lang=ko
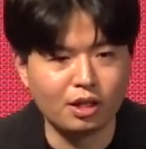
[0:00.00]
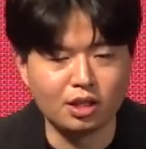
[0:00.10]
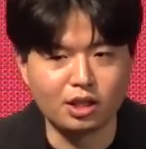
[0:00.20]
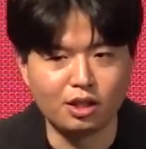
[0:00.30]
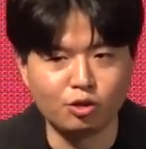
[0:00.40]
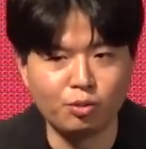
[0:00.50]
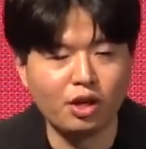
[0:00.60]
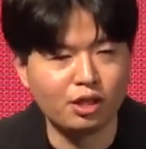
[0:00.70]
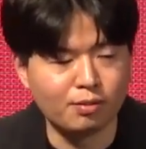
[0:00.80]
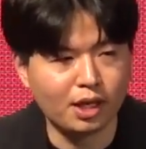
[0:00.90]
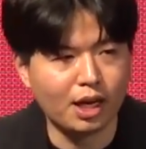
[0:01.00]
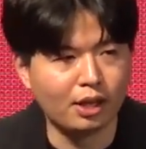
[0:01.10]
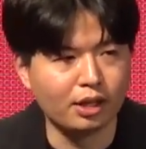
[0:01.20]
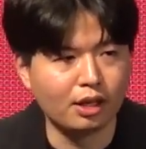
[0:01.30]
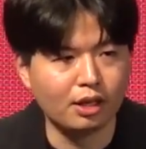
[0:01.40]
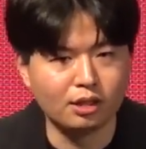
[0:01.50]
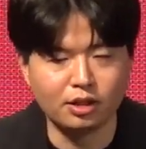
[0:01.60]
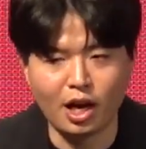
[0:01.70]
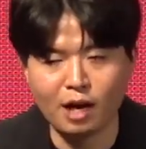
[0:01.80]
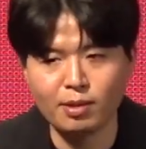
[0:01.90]
이제 유명한 음악이 아니라 이제
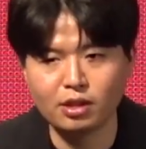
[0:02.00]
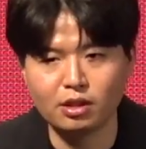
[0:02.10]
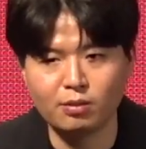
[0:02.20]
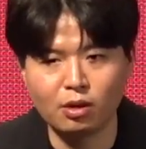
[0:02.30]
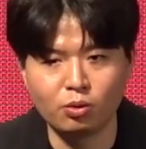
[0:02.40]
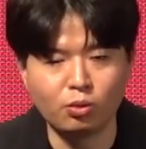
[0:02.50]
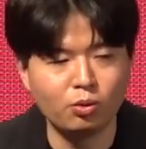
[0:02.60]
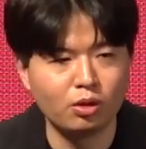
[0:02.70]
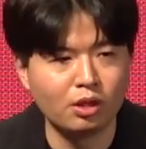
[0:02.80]
내가 만든 음악으로